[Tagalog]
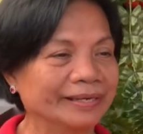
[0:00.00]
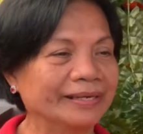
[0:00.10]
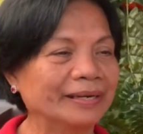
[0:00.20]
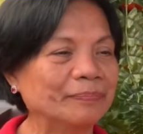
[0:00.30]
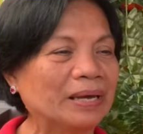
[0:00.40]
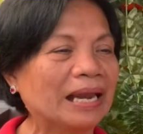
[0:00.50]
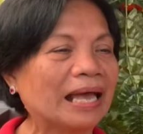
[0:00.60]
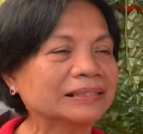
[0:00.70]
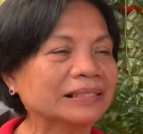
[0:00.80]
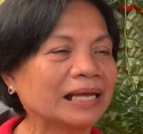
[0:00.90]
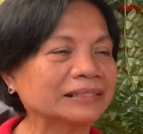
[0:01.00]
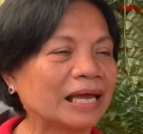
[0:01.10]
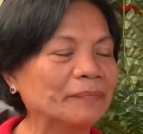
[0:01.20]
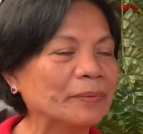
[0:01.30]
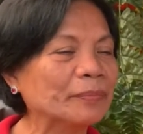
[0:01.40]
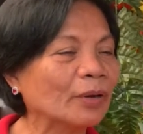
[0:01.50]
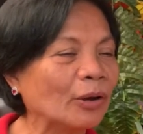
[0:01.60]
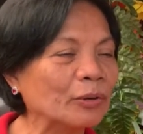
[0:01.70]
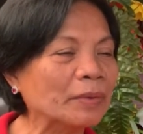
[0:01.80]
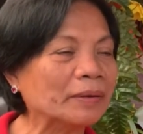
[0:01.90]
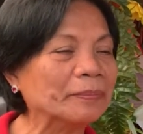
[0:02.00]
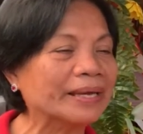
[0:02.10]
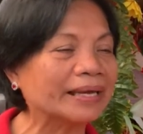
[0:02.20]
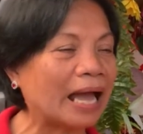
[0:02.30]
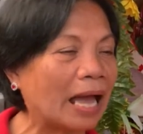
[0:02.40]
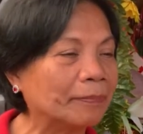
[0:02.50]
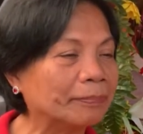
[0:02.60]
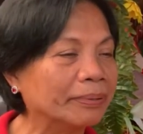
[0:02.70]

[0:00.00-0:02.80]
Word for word: Hindi pala, sinasabi mo ako mag-make up.